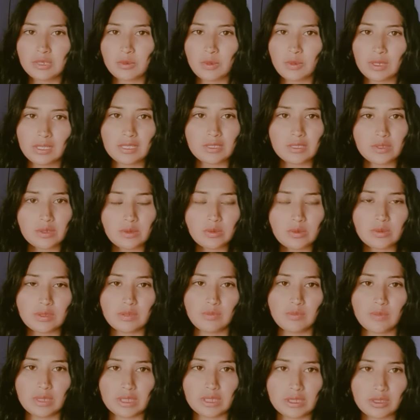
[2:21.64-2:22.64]
¿Cuáles son tus
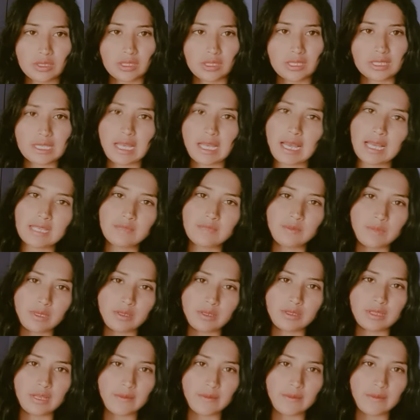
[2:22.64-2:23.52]
impresiones? Házmelo